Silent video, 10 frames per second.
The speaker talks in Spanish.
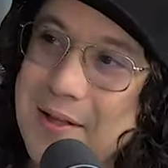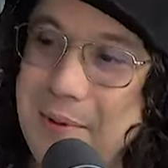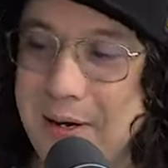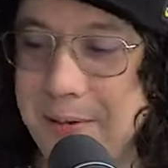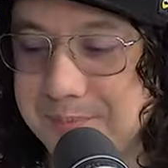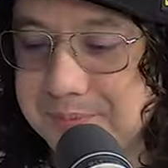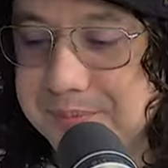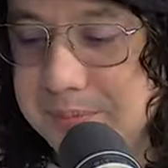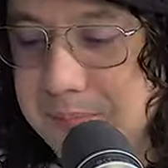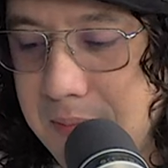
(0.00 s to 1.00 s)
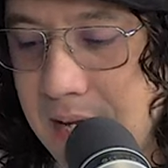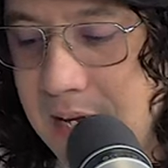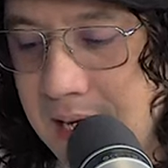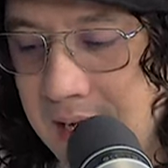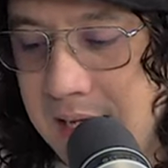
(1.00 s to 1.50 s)
bueno,
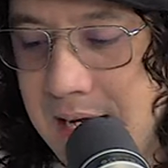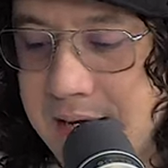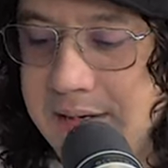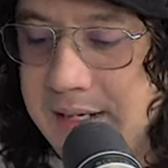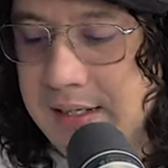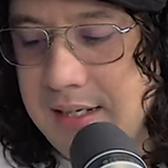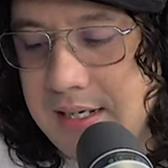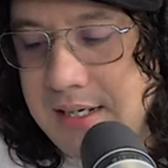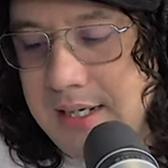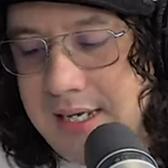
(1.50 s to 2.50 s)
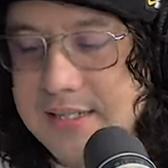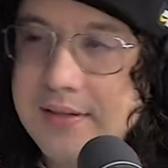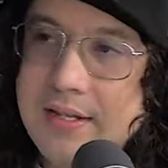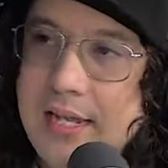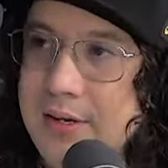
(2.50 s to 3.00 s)
eh, Ever, ese
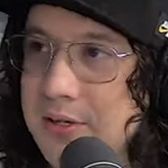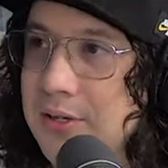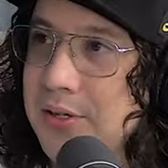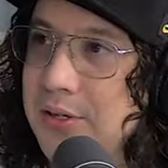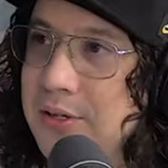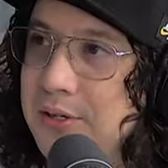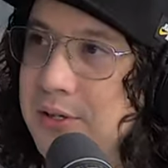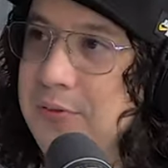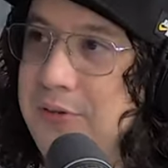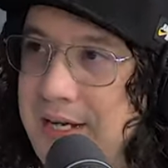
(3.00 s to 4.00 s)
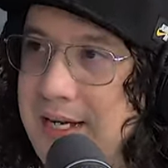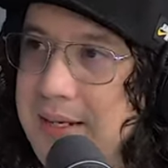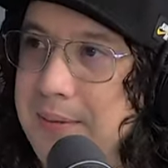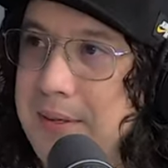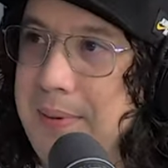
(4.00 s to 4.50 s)
video fue
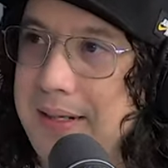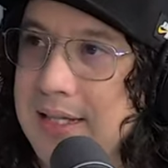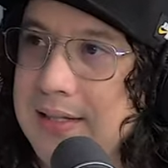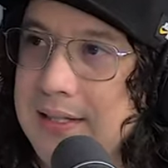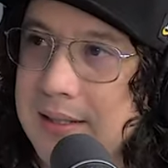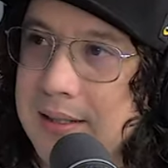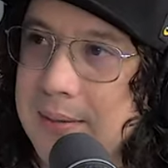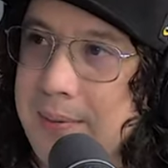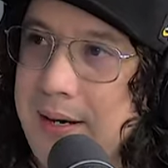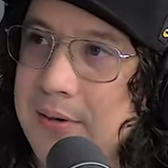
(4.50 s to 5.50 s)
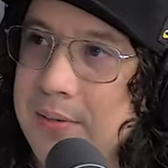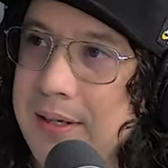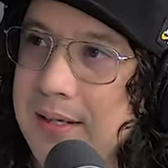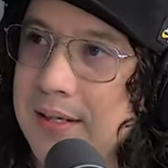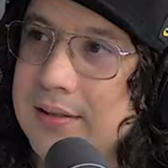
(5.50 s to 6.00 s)
impactante para vos,
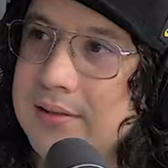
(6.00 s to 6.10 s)
¿verdad?